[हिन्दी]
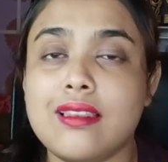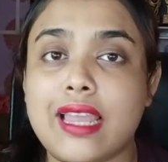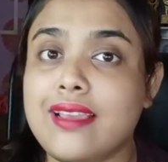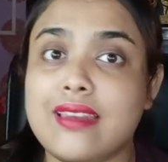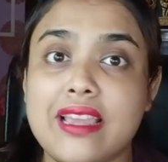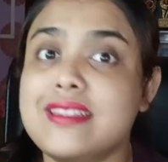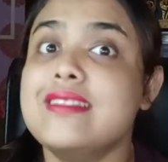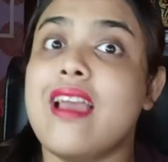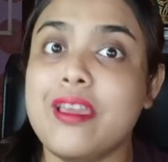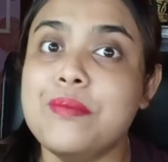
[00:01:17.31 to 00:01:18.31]
लाइक
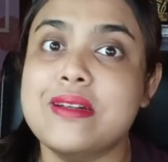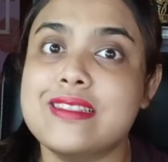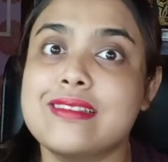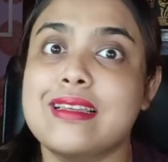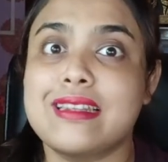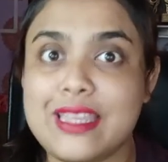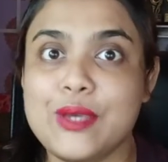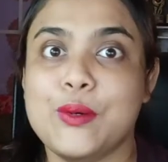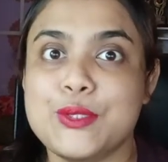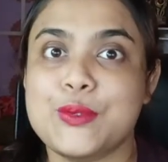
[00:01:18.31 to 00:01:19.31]
99 परसेंट तक ठीक हो